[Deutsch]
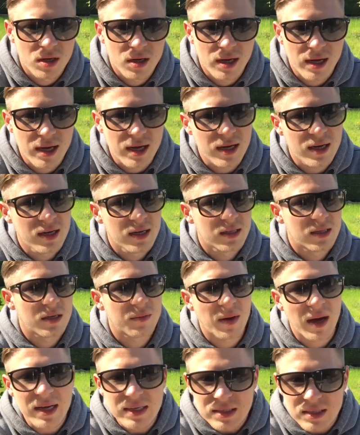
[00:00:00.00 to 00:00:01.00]
Ja, die
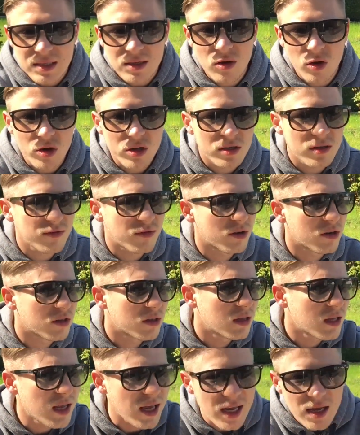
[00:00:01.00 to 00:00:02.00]
meisten Leute
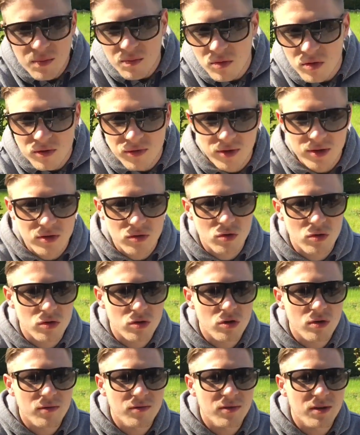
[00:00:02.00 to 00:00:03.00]
wollen nehmen und versuchen
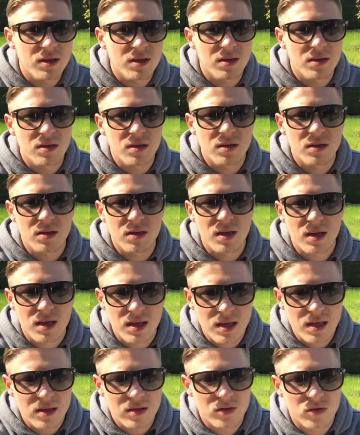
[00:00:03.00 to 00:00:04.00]
irgendwie äh,
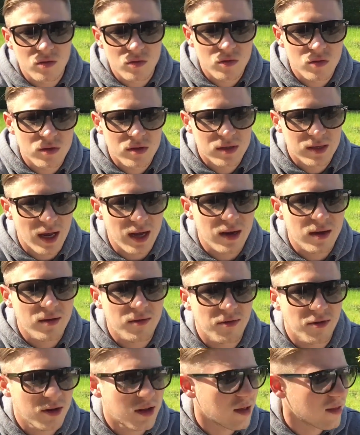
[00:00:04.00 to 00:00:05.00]
Energie zu zacken
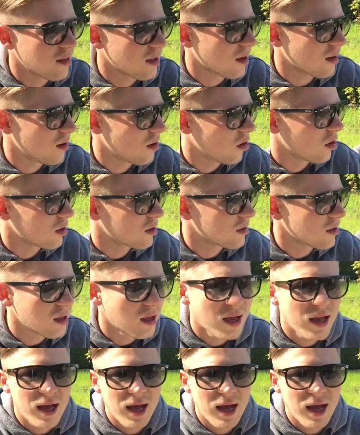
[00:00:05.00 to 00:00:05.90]
von anderen Leuten,